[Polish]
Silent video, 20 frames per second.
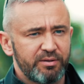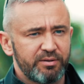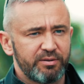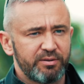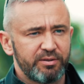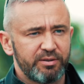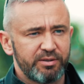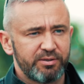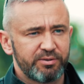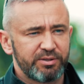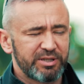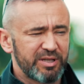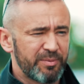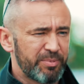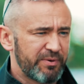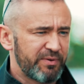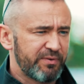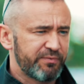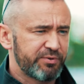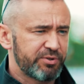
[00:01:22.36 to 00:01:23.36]
Y, no
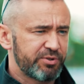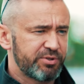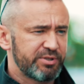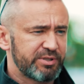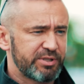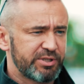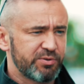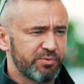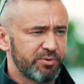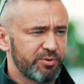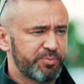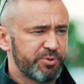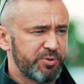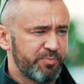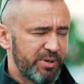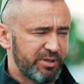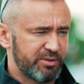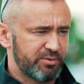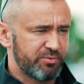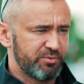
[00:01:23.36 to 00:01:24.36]
tak naprawdę to się zaczęło od
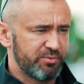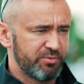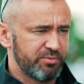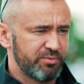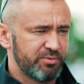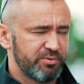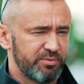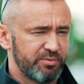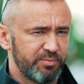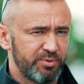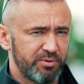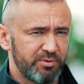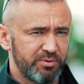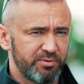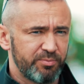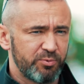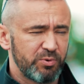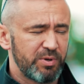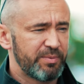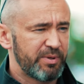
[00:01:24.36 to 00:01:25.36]
przypadku,
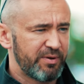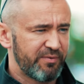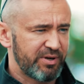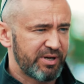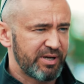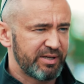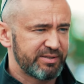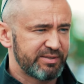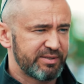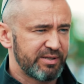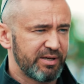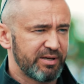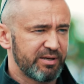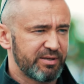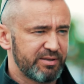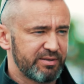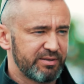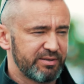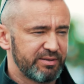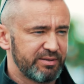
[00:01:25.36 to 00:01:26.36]
bo byłem na
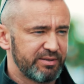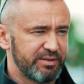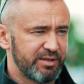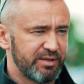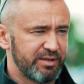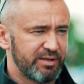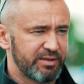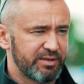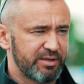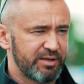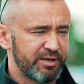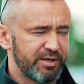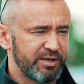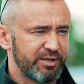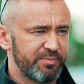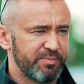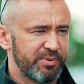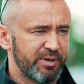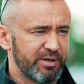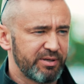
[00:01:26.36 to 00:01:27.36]
wakacjach y, na
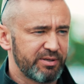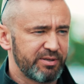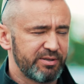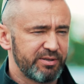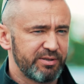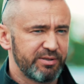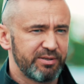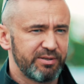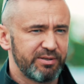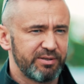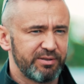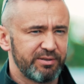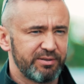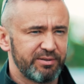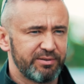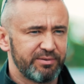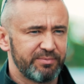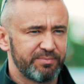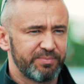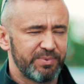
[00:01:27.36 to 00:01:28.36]
Karaibach i,
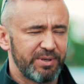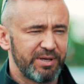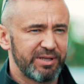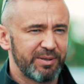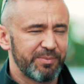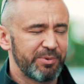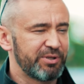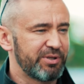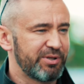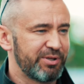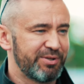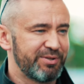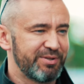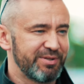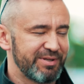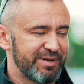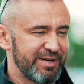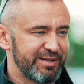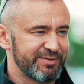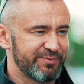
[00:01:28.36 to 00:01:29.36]
i pamiętam jeden
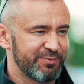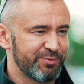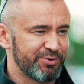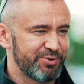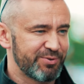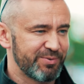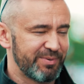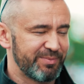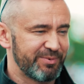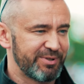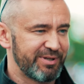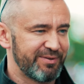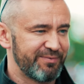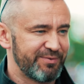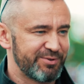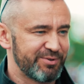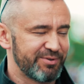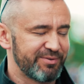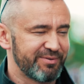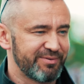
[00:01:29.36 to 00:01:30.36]
raz włączyłem
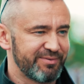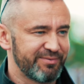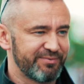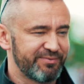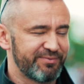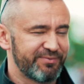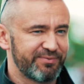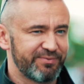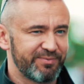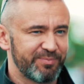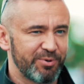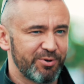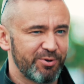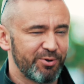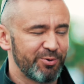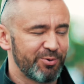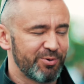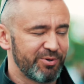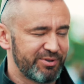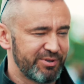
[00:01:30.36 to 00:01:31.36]
telewizor w
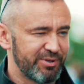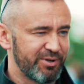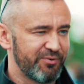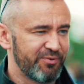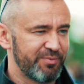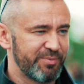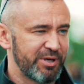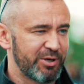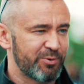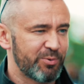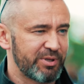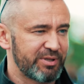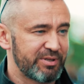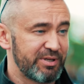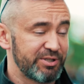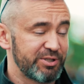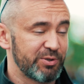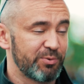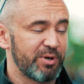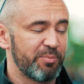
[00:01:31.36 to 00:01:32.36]
pokoju hotelowym i akurat
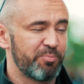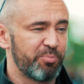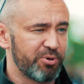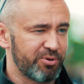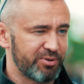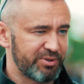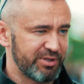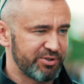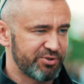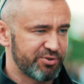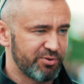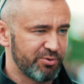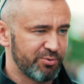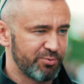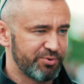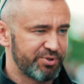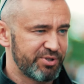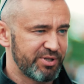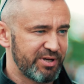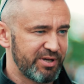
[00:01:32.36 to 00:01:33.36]
leciał reportaż o
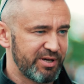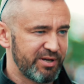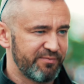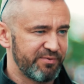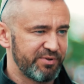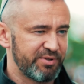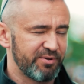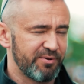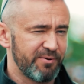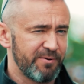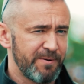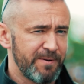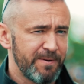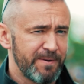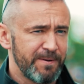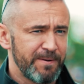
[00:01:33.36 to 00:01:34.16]
Luisie Garavito.